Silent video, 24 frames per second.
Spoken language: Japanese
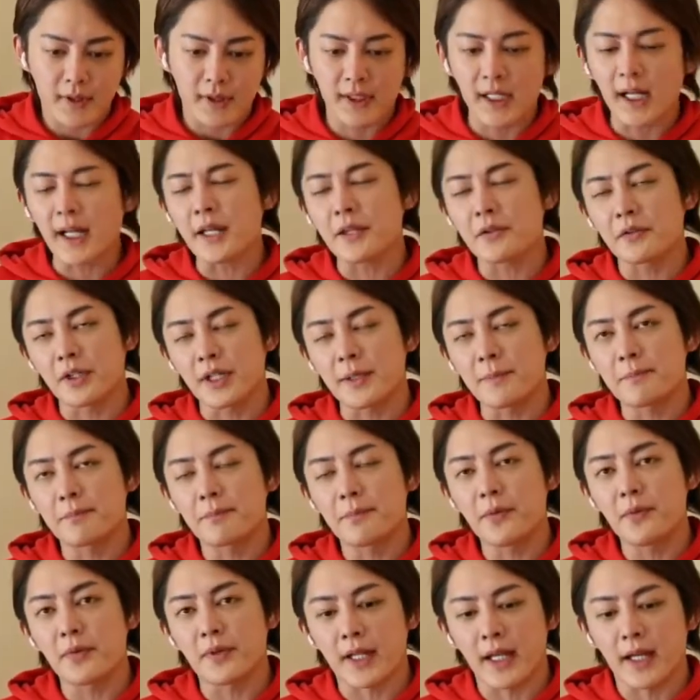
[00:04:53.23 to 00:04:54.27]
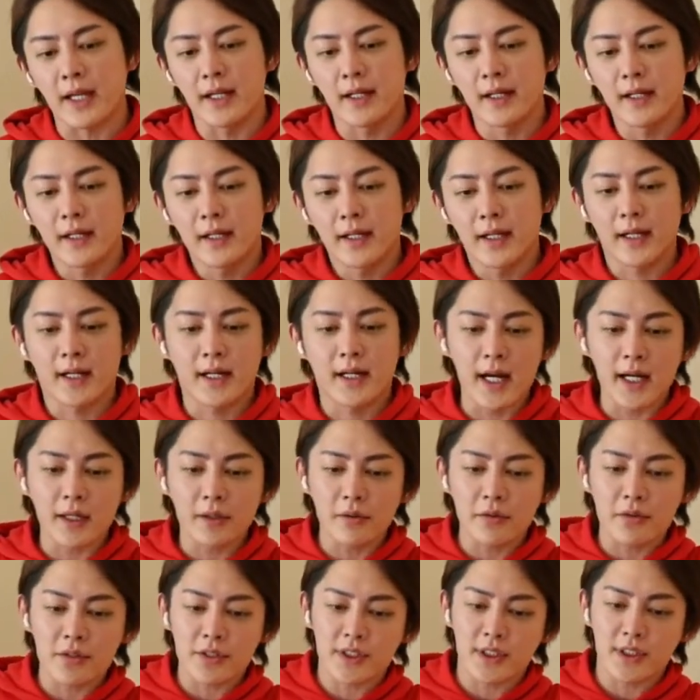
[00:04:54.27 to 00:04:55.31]
だけど、一方で、外
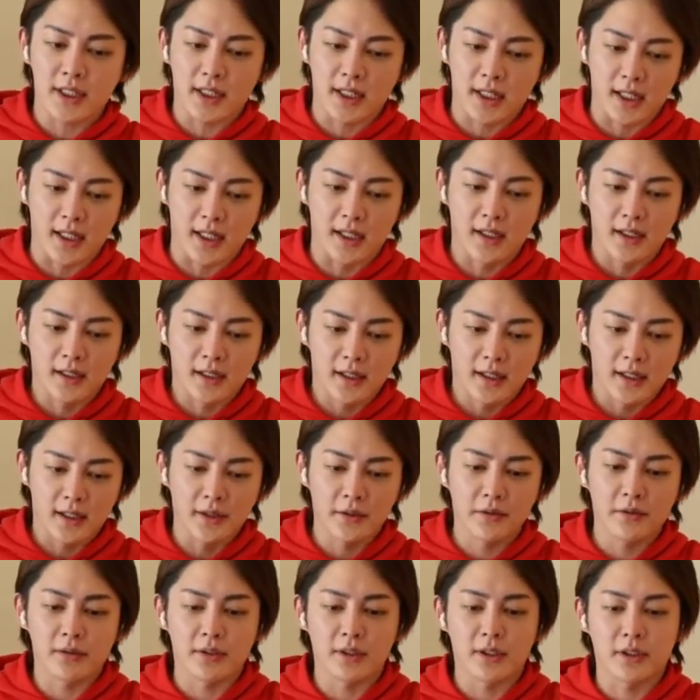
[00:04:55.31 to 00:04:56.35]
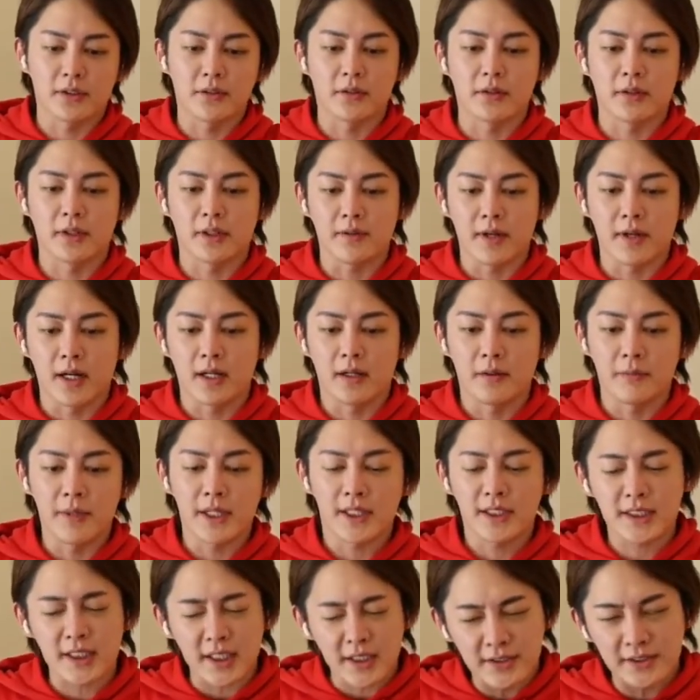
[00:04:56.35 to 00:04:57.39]
国人が日本に来るには、
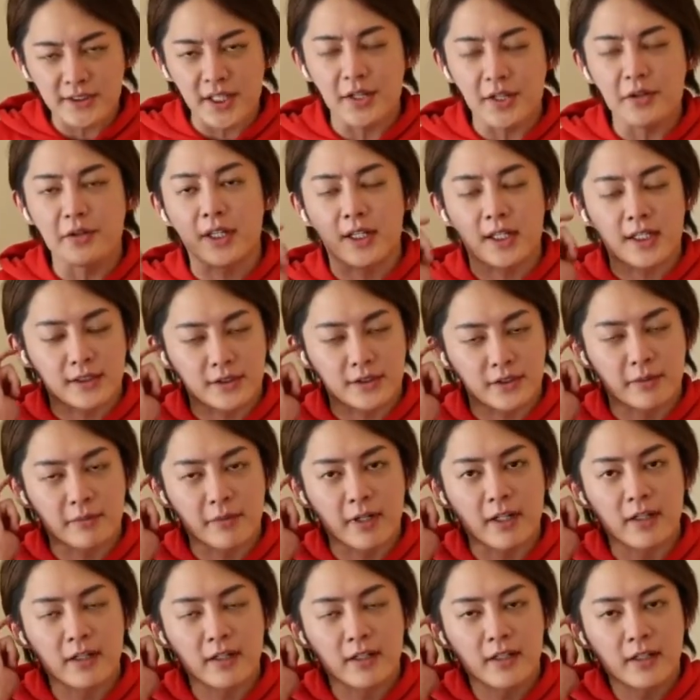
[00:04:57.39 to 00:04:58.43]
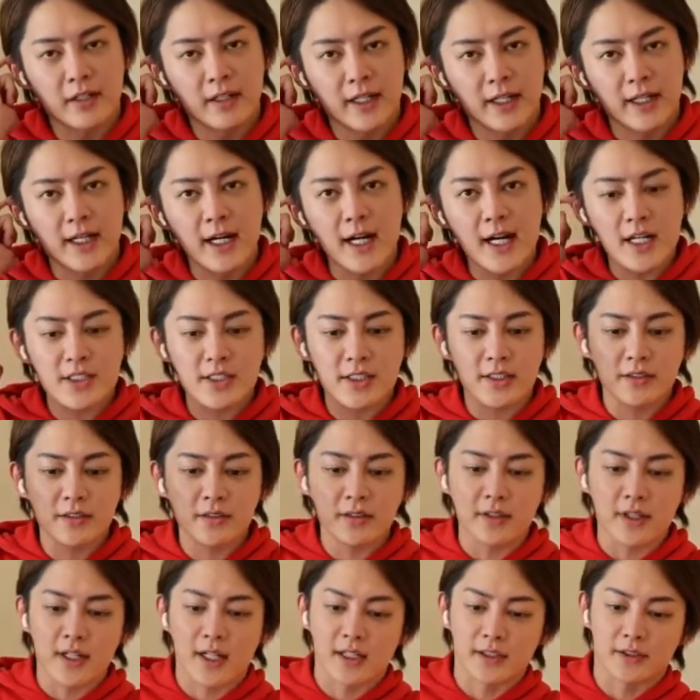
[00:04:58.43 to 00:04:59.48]
めちゃくちゃ有利なんですよ、今。外人の
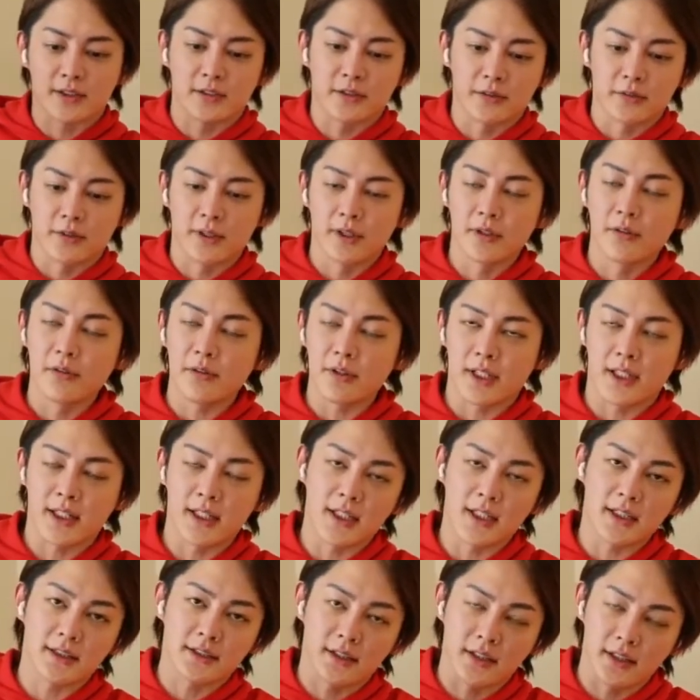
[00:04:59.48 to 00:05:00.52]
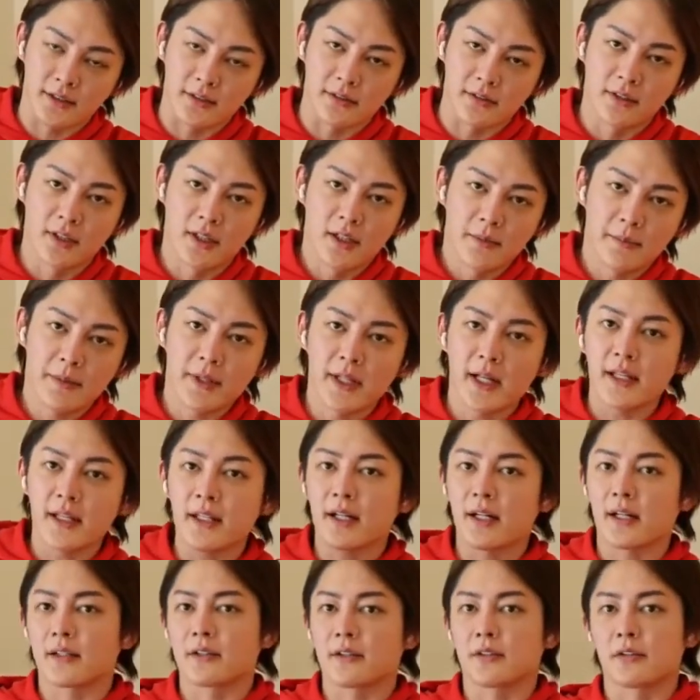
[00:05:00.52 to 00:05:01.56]
人からすると日本に来やすいんですよ。まあ、なん
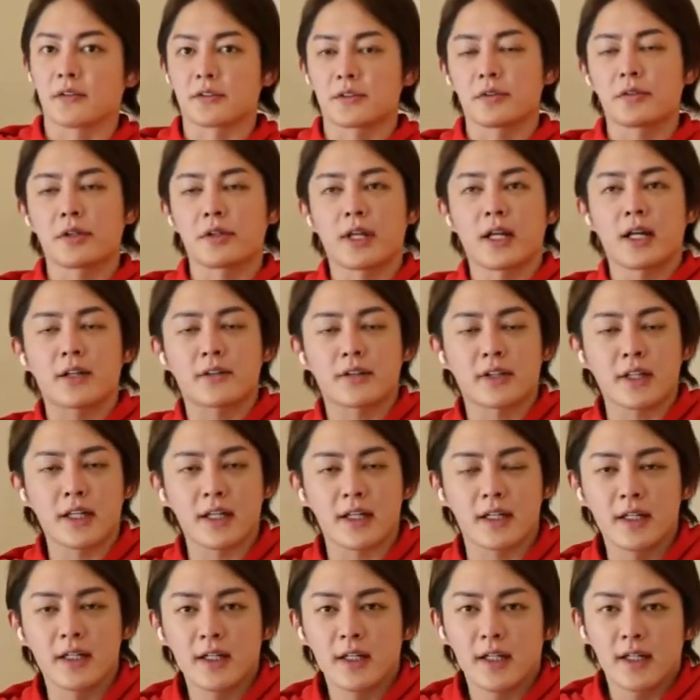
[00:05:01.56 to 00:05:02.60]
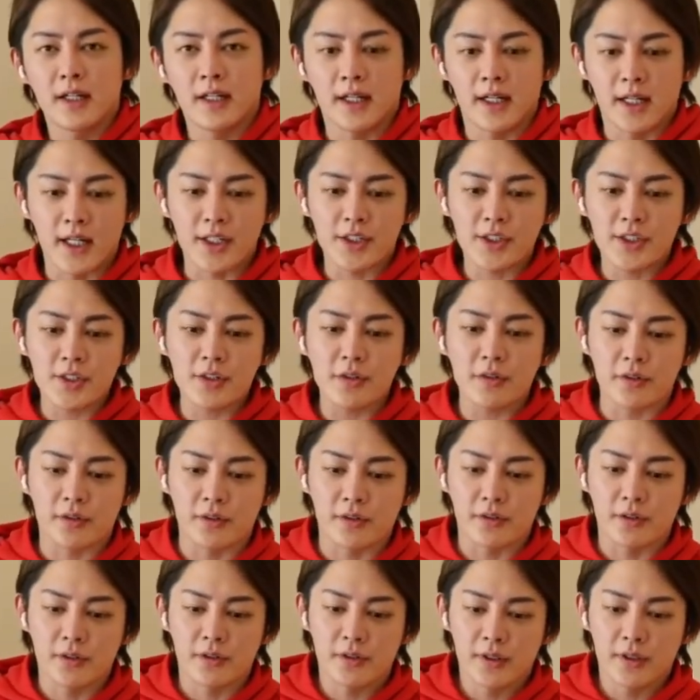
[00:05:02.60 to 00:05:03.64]
でかっていうと、その逆で、1
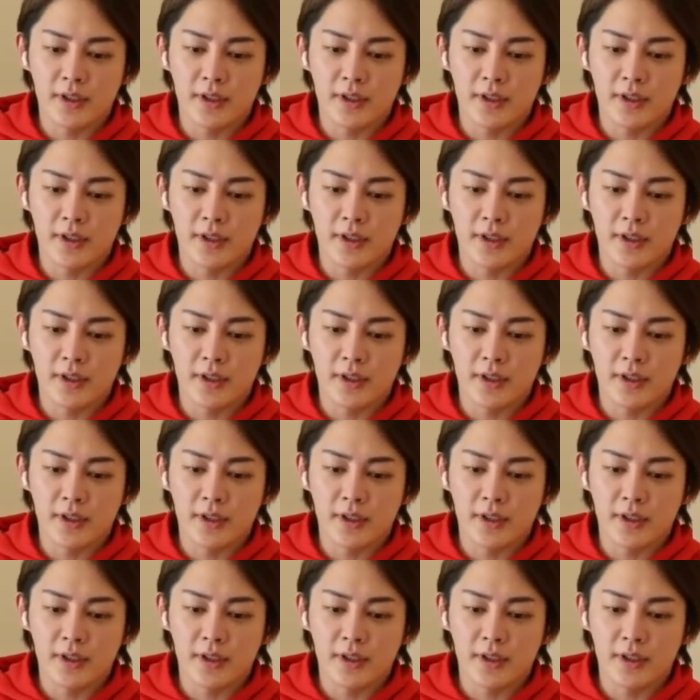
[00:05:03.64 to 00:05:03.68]
ドル、